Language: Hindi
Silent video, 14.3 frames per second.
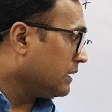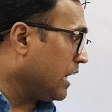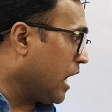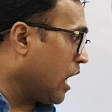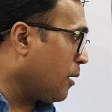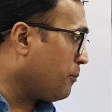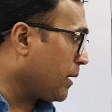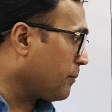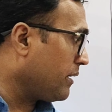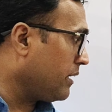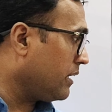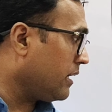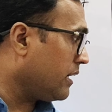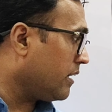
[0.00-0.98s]
यहां पर भी
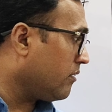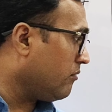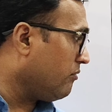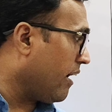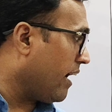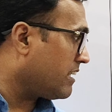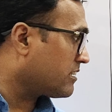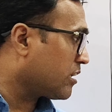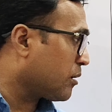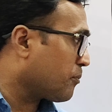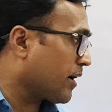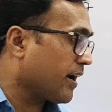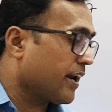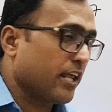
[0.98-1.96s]
वाई
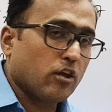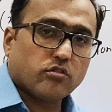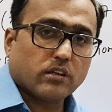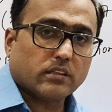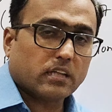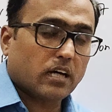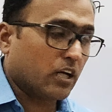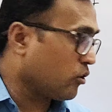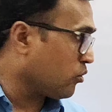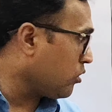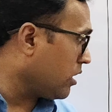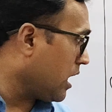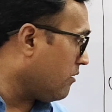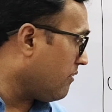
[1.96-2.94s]
सेपरेट नहीं हो सकता
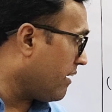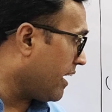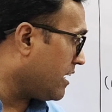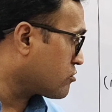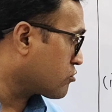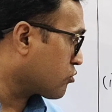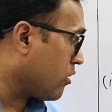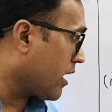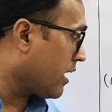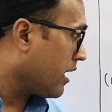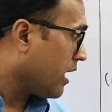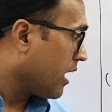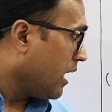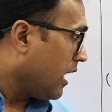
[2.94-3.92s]
क्योंकि यहाँ वाई स्क्वायर
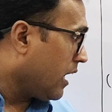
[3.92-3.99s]
है